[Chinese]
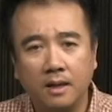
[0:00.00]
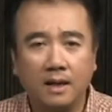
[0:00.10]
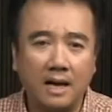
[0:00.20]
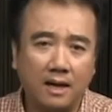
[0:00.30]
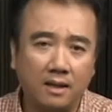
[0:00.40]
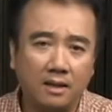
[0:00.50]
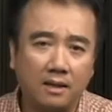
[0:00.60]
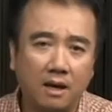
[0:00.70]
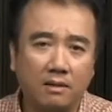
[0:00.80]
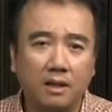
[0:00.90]
刚刚提
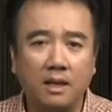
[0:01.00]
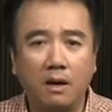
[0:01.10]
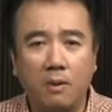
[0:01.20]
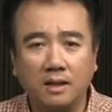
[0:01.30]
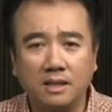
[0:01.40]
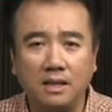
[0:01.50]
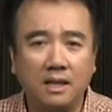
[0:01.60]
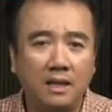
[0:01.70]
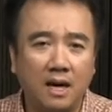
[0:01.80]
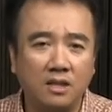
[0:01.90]
到的列王记、
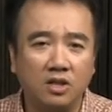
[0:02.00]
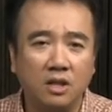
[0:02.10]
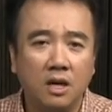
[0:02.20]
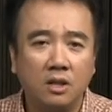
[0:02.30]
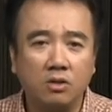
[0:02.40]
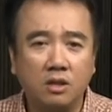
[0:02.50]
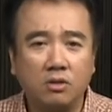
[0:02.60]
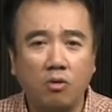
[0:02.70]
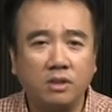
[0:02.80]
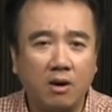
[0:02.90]
历代志，就是
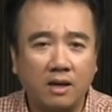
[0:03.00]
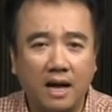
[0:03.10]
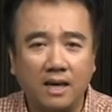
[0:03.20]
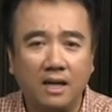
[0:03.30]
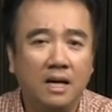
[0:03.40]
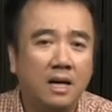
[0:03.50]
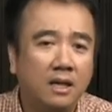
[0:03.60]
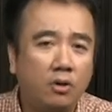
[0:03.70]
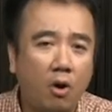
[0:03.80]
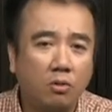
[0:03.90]
宗教改革
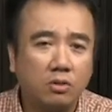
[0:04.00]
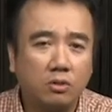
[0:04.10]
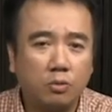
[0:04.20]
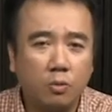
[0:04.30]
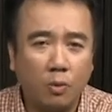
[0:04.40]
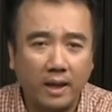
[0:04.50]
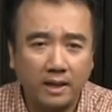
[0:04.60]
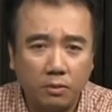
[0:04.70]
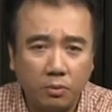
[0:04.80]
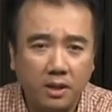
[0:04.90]
又过完
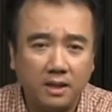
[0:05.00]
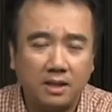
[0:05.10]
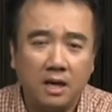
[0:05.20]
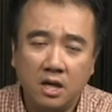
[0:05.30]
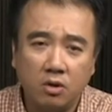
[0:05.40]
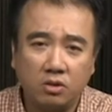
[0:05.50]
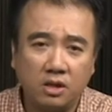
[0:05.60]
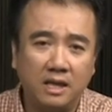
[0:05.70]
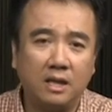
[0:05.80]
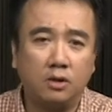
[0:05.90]
的逾越节，又
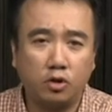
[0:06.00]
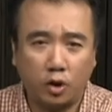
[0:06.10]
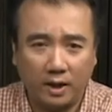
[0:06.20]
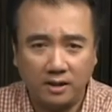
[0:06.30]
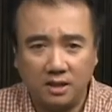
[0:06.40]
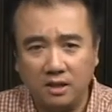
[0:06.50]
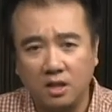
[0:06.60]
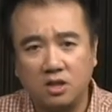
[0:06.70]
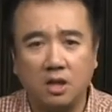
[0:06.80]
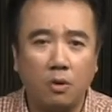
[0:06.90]
是一个全新的
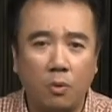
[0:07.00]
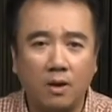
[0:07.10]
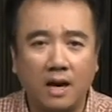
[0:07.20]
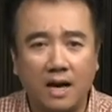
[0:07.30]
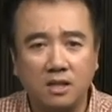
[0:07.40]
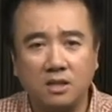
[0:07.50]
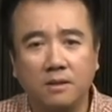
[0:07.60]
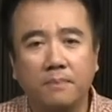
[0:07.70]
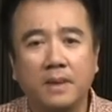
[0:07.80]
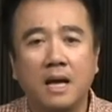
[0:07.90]
生活开始。
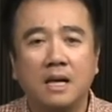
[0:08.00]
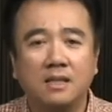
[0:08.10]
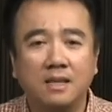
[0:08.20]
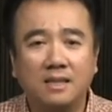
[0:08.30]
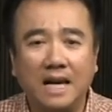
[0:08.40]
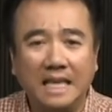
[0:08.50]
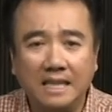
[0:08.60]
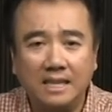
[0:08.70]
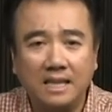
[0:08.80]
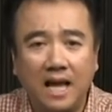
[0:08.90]
甚至在以
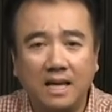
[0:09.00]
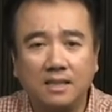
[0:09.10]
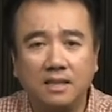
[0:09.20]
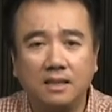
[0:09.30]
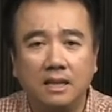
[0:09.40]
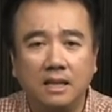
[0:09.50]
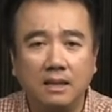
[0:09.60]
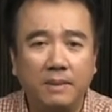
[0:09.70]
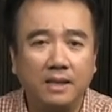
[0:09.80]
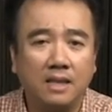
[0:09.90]
斯拉记
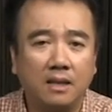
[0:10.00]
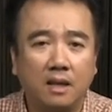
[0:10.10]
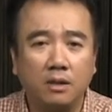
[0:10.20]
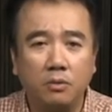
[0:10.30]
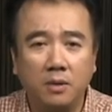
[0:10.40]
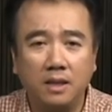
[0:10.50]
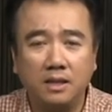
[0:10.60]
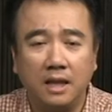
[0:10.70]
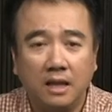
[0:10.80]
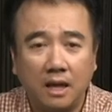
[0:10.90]
里面讲到的逾越
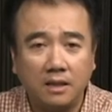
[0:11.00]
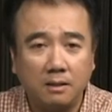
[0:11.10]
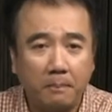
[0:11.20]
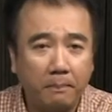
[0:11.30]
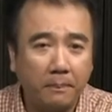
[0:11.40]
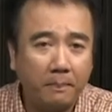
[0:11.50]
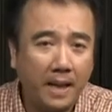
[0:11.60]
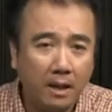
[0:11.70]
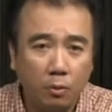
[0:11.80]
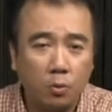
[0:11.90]
节，他是
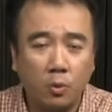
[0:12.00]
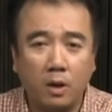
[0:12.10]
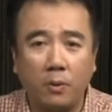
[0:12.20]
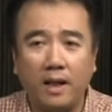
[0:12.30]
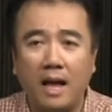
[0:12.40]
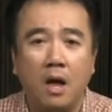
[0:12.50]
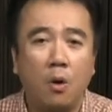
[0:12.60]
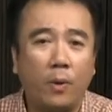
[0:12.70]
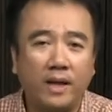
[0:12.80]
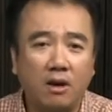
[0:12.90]
被掳归回来，
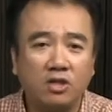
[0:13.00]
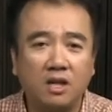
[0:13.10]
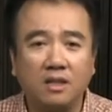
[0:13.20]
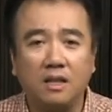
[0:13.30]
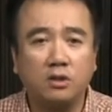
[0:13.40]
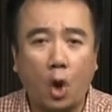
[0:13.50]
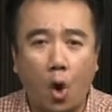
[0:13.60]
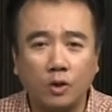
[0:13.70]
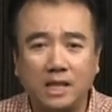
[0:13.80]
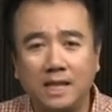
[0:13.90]
回到圣殿
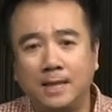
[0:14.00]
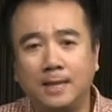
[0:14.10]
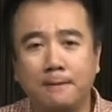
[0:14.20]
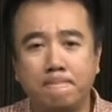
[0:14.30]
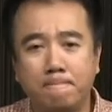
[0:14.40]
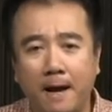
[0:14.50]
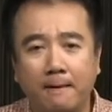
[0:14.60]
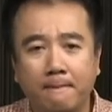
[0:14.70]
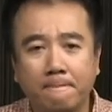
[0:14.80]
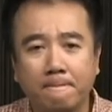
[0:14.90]
重新敬拜。